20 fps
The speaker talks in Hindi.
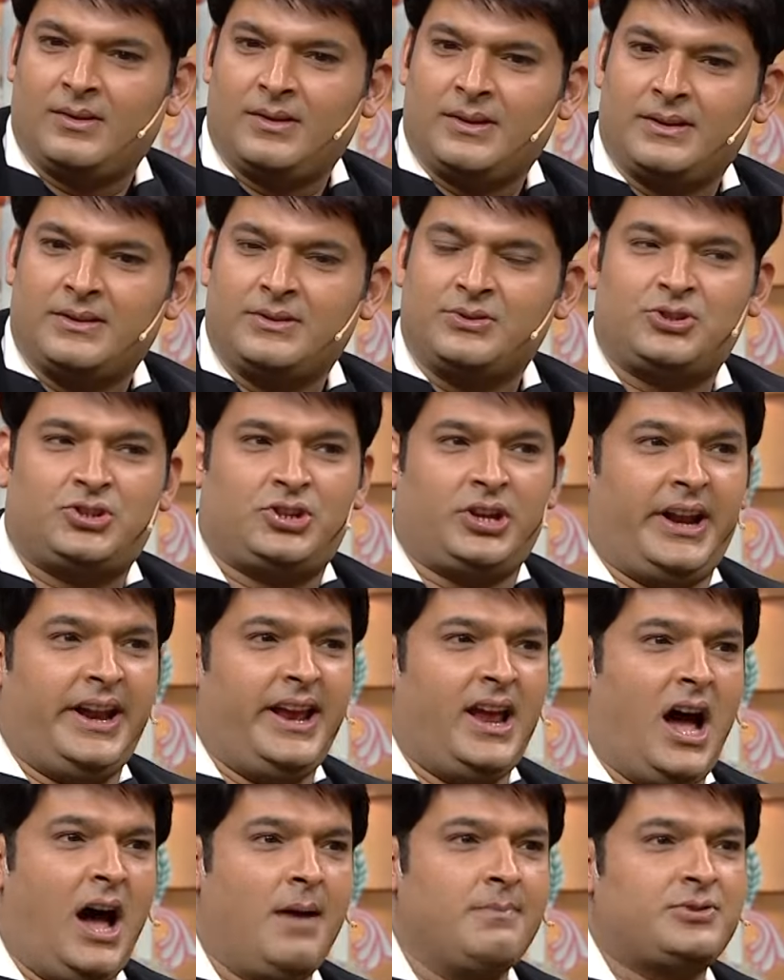ना तेरी बैंड
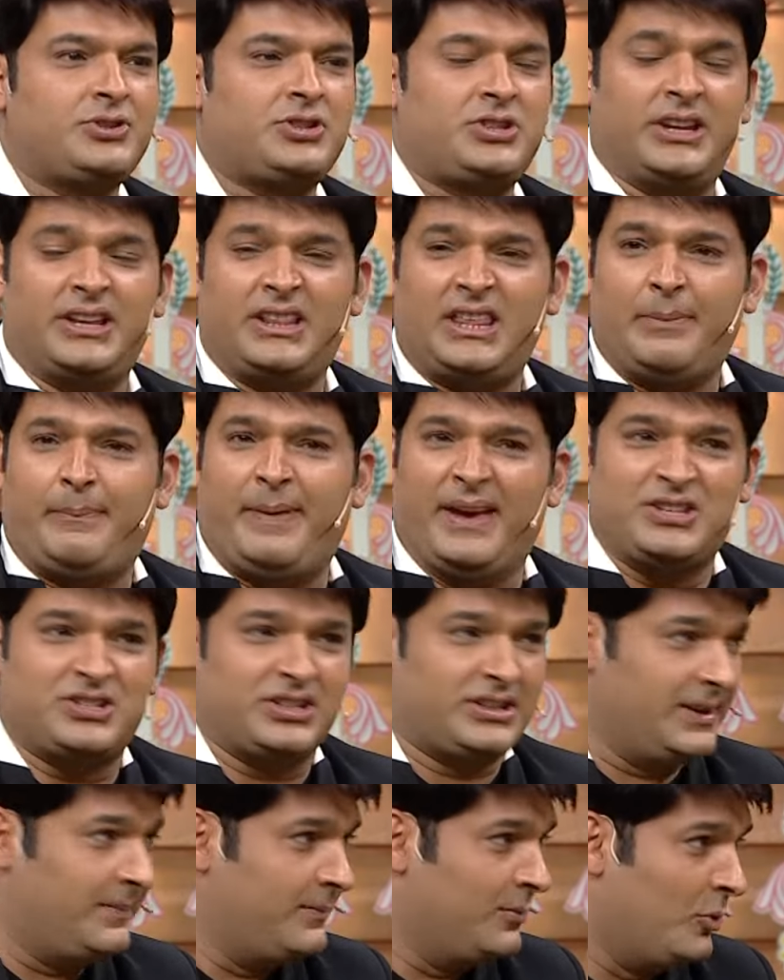अरे हम सीधी
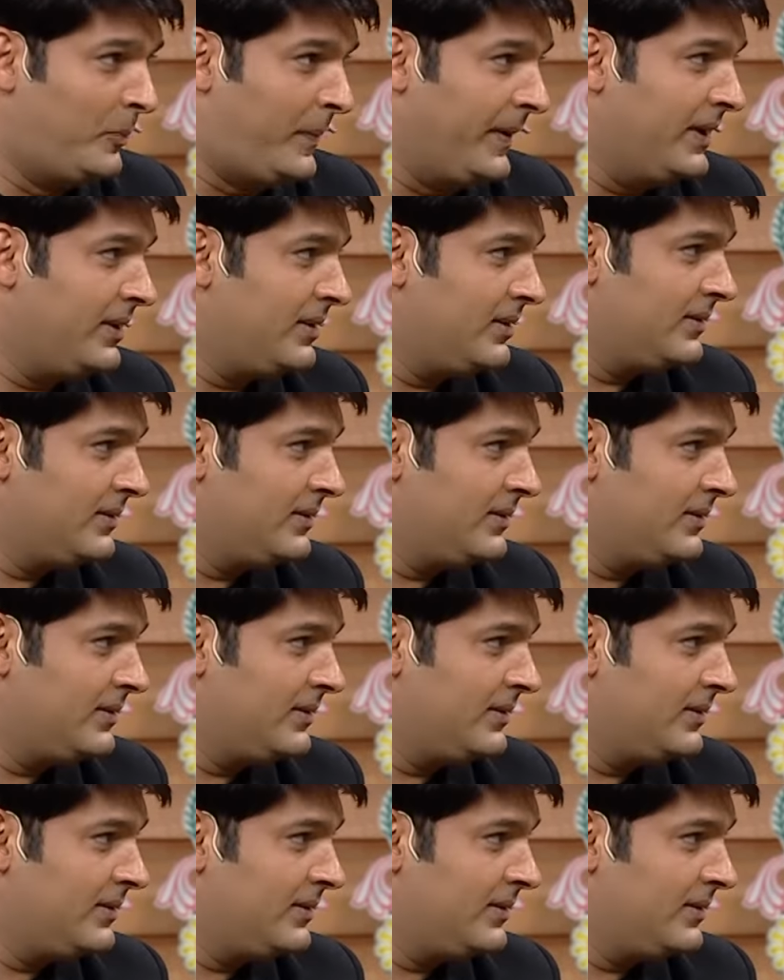बेइज्जती मुंह पे